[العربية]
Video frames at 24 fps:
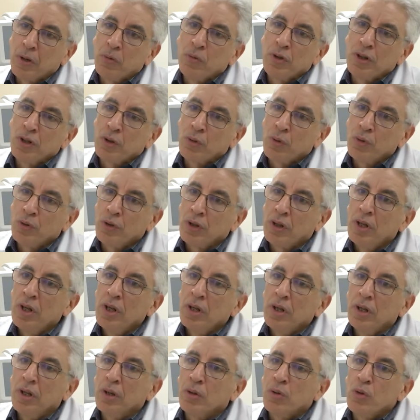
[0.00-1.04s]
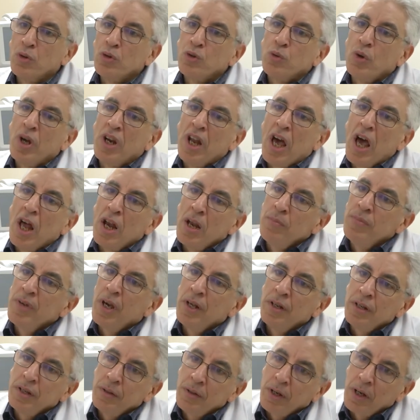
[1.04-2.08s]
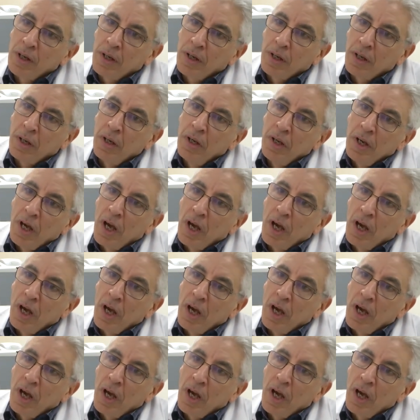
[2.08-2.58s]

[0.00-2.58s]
واش يكون يكون شويه الالم يعني آه،